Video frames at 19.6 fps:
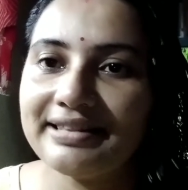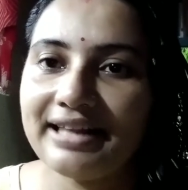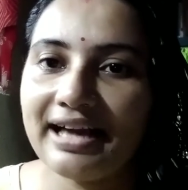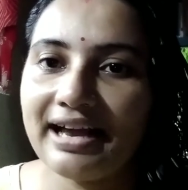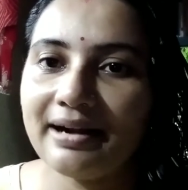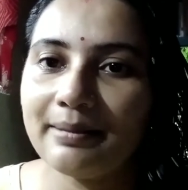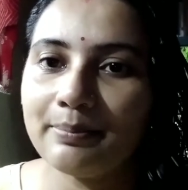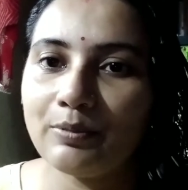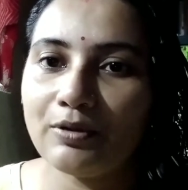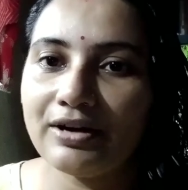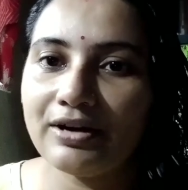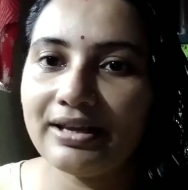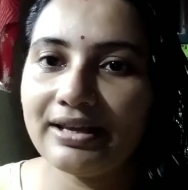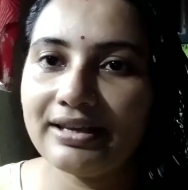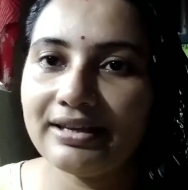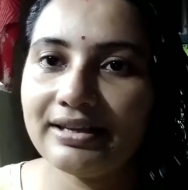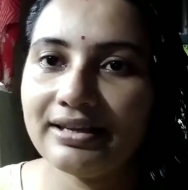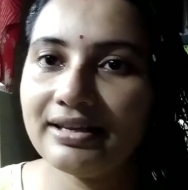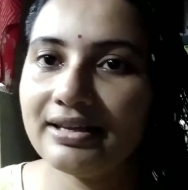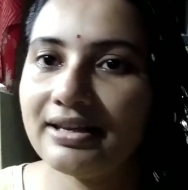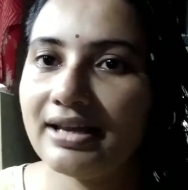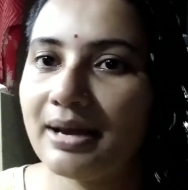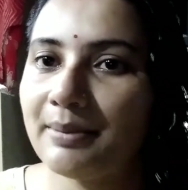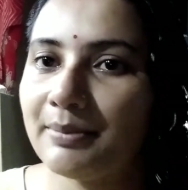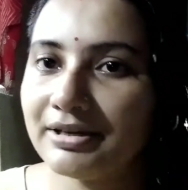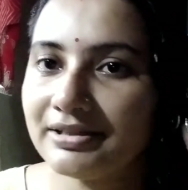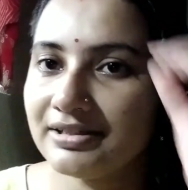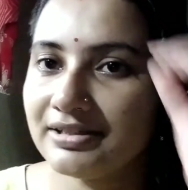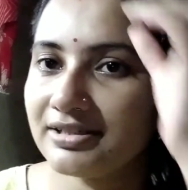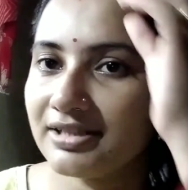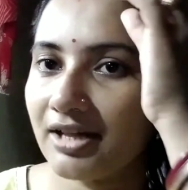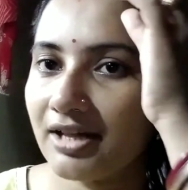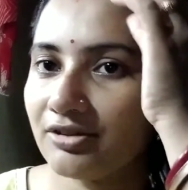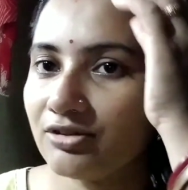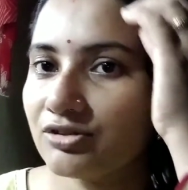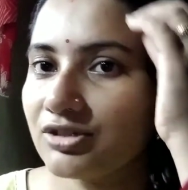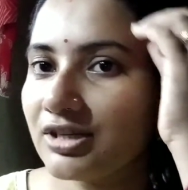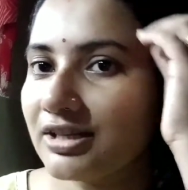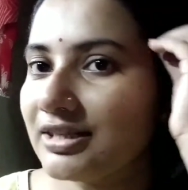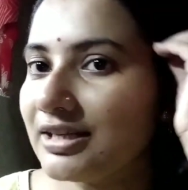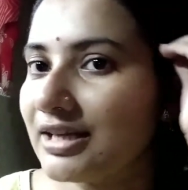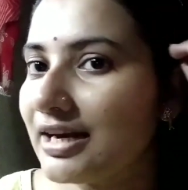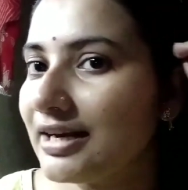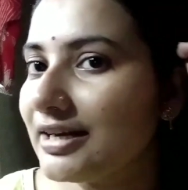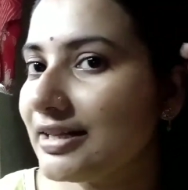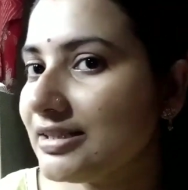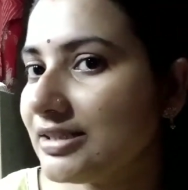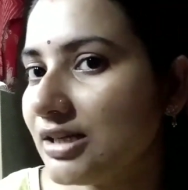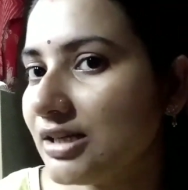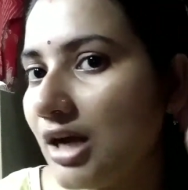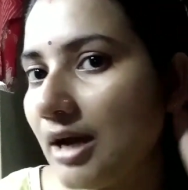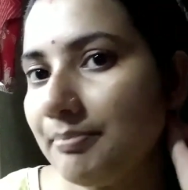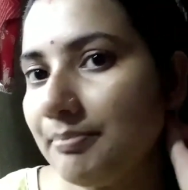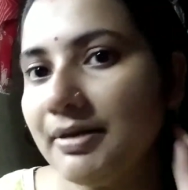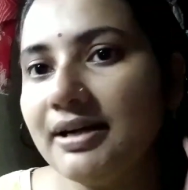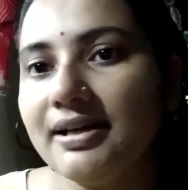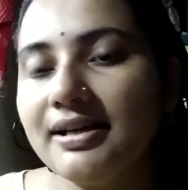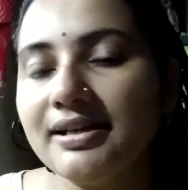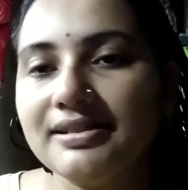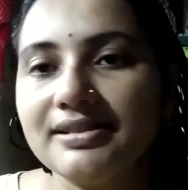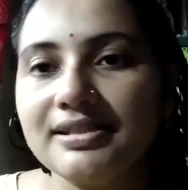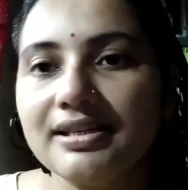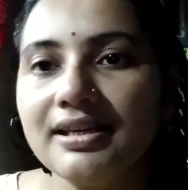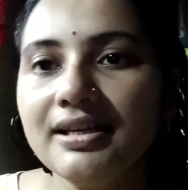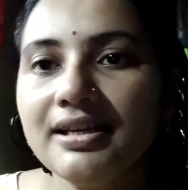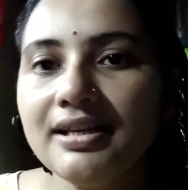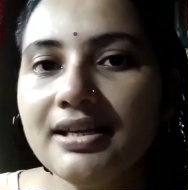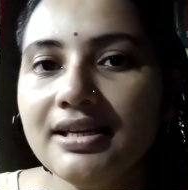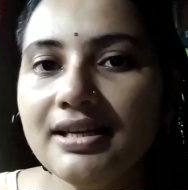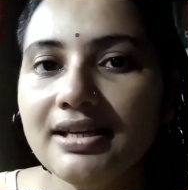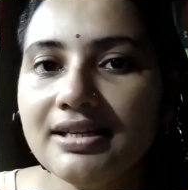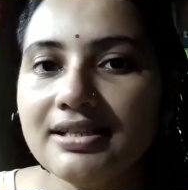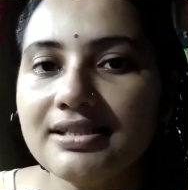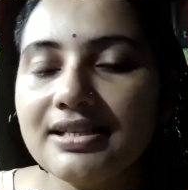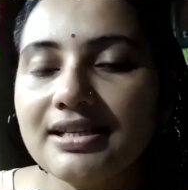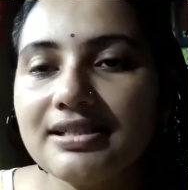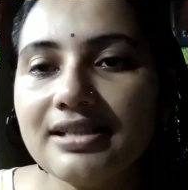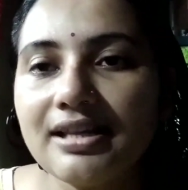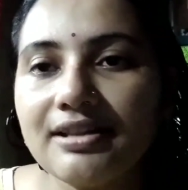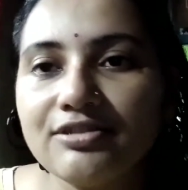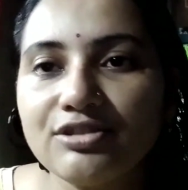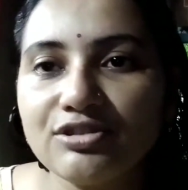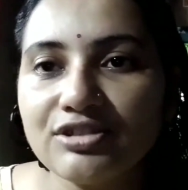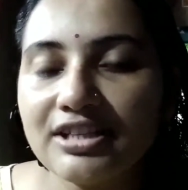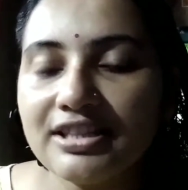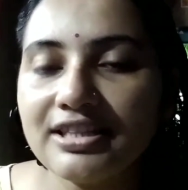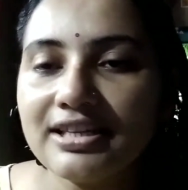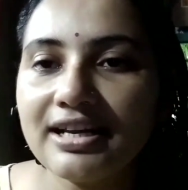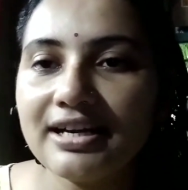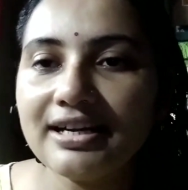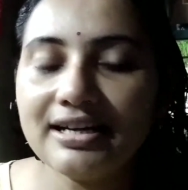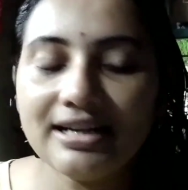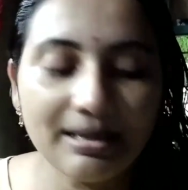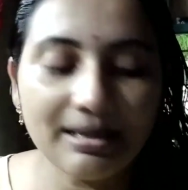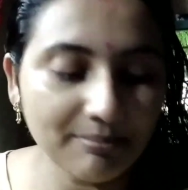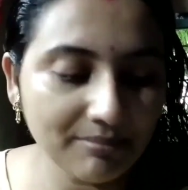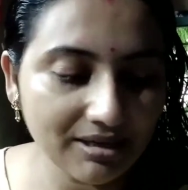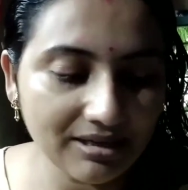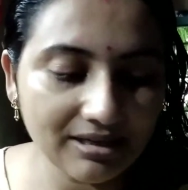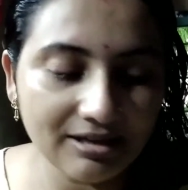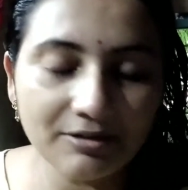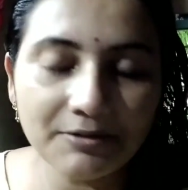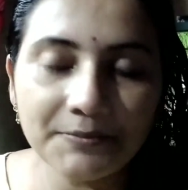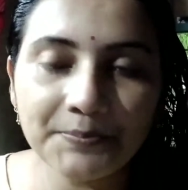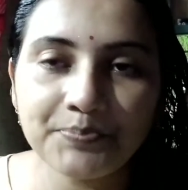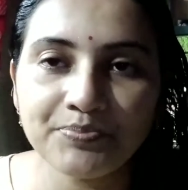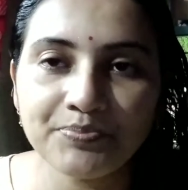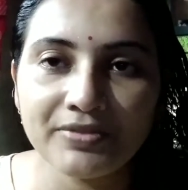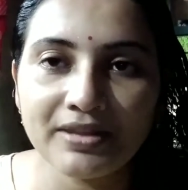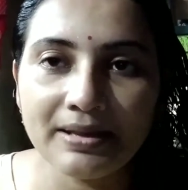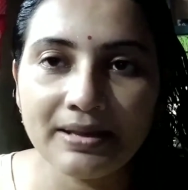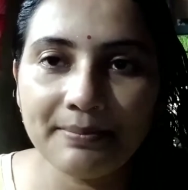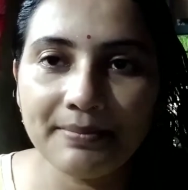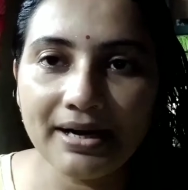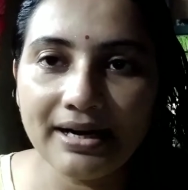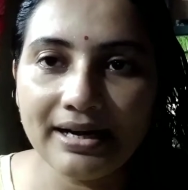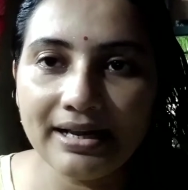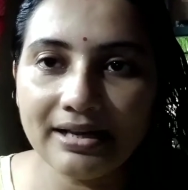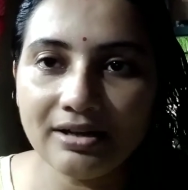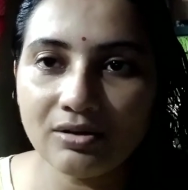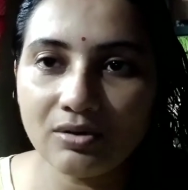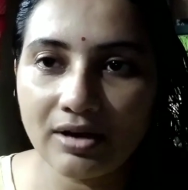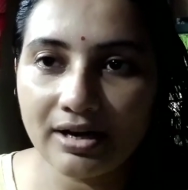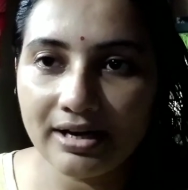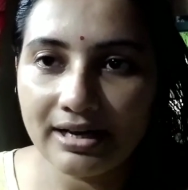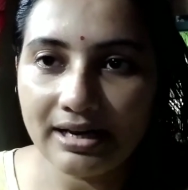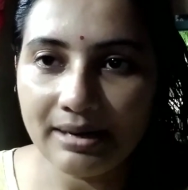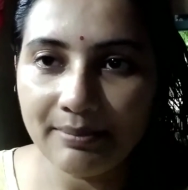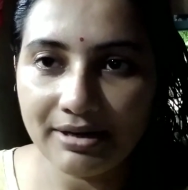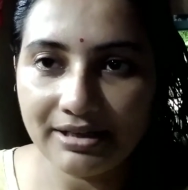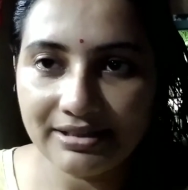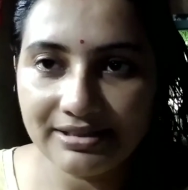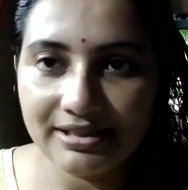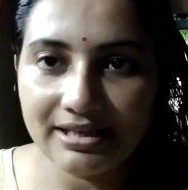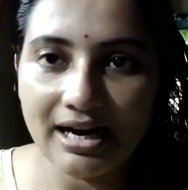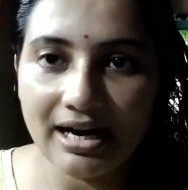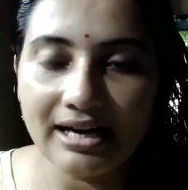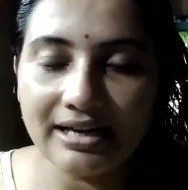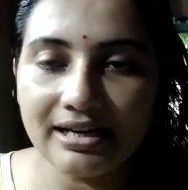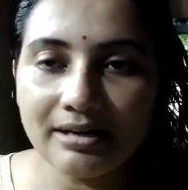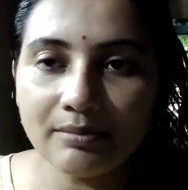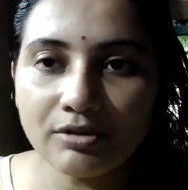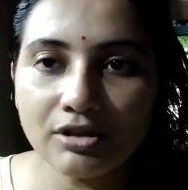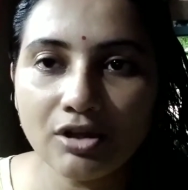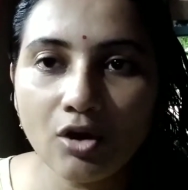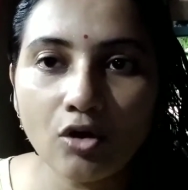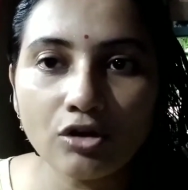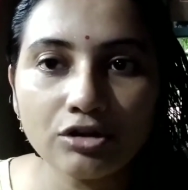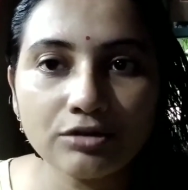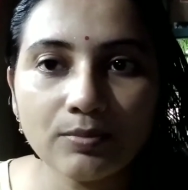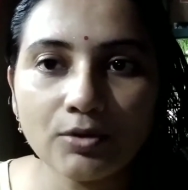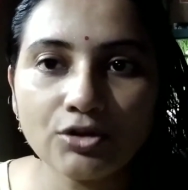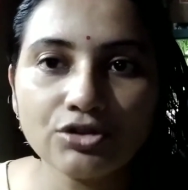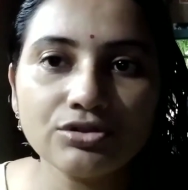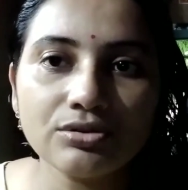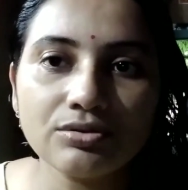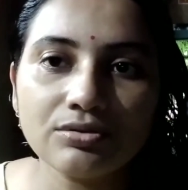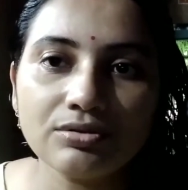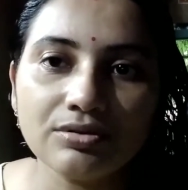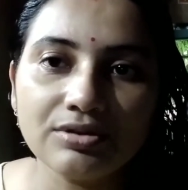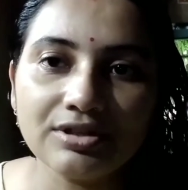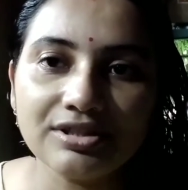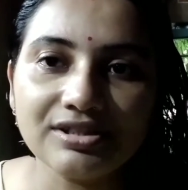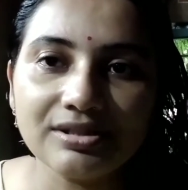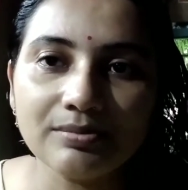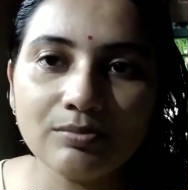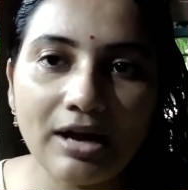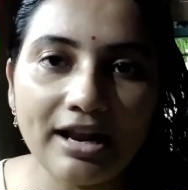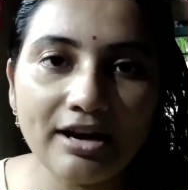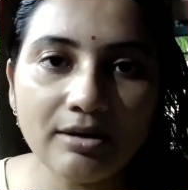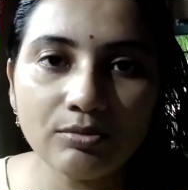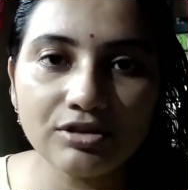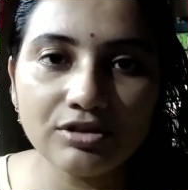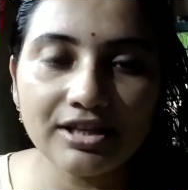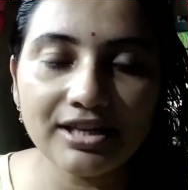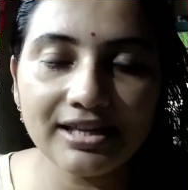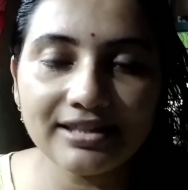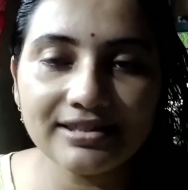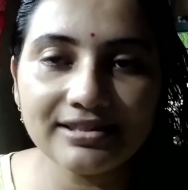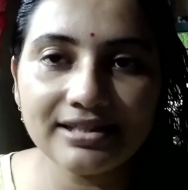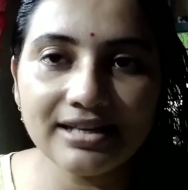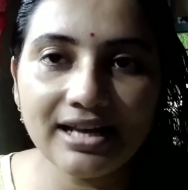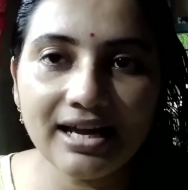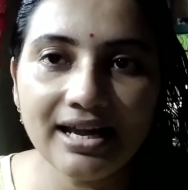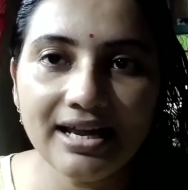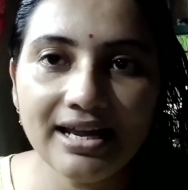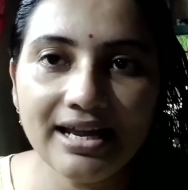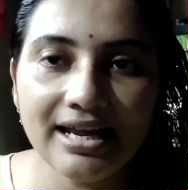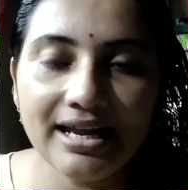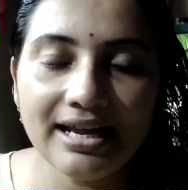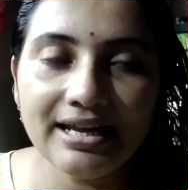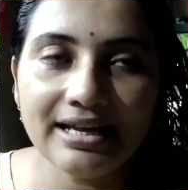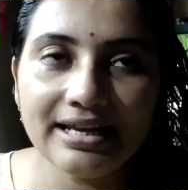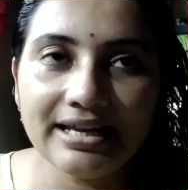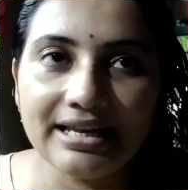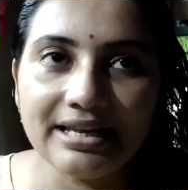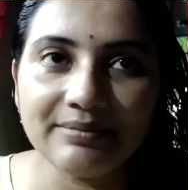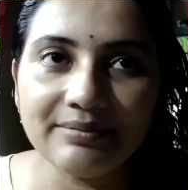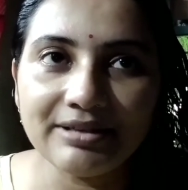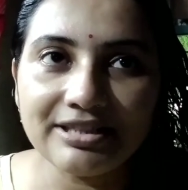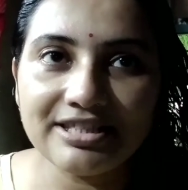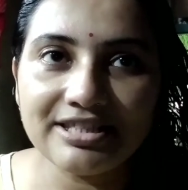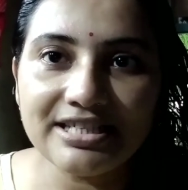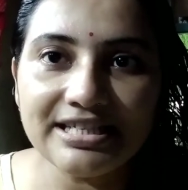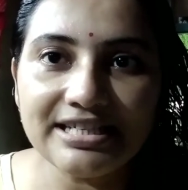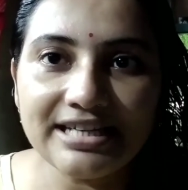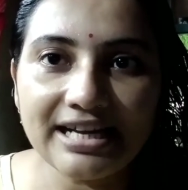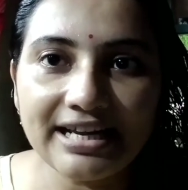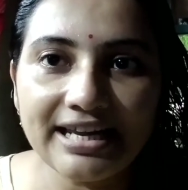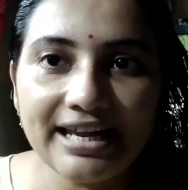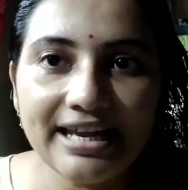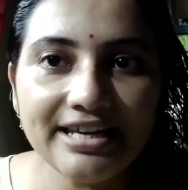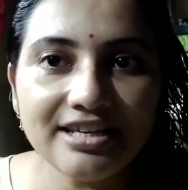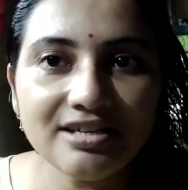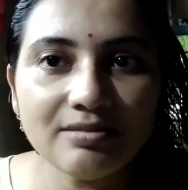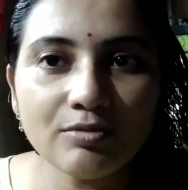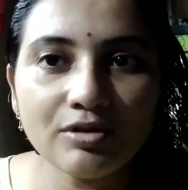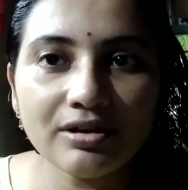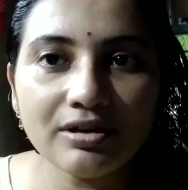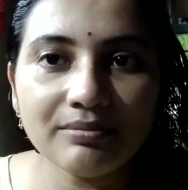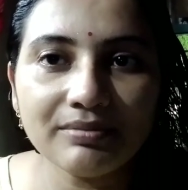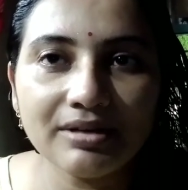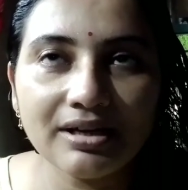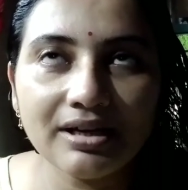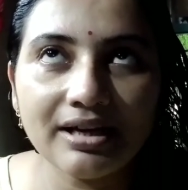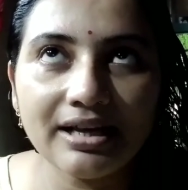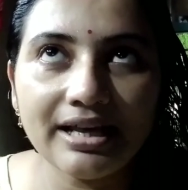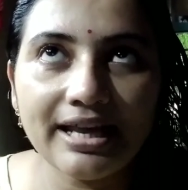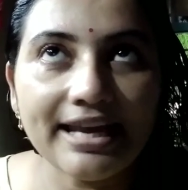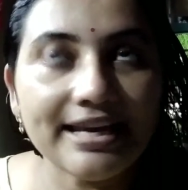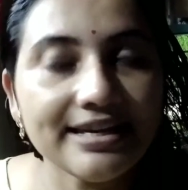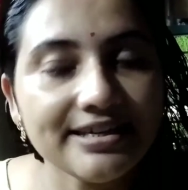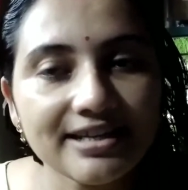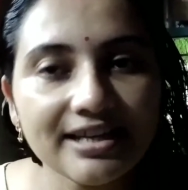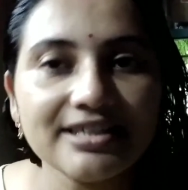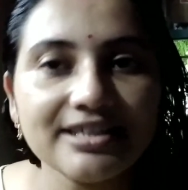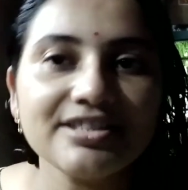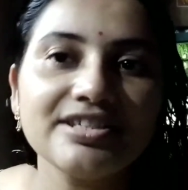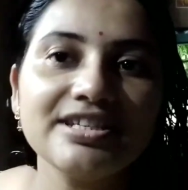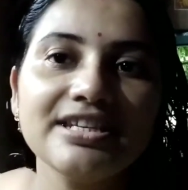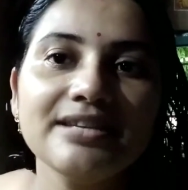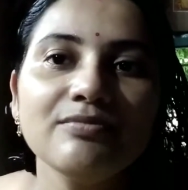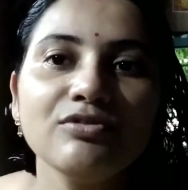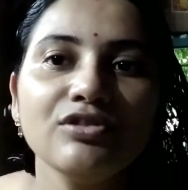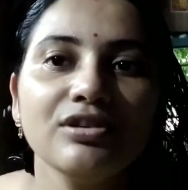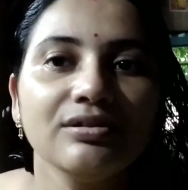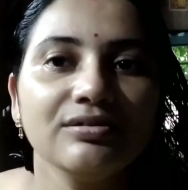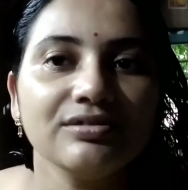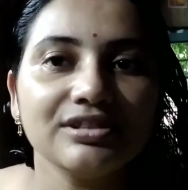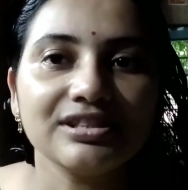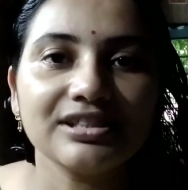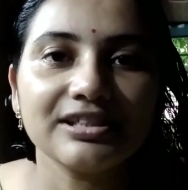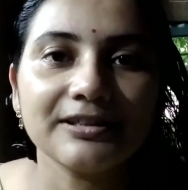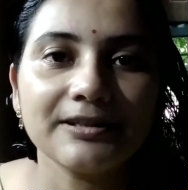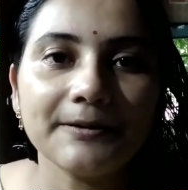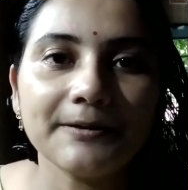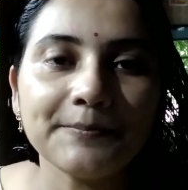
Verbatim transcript: তারপরে আমার যে স্বাস্থ্যসাথী কার্ডের যে নাম্বারটা আছে সেই স্বাস্থ্যসাথী কার্ডের নাম্বারটাও মানে ওখানে আমার যে কার্ডটার মধ্যে অস্পষ্ট করে রয়েছে ভালো বোঝা যাচ্ছে না এবার থ্রিটাকে এইট মনে এইটটাকে থ্রি মনে হচ্ছে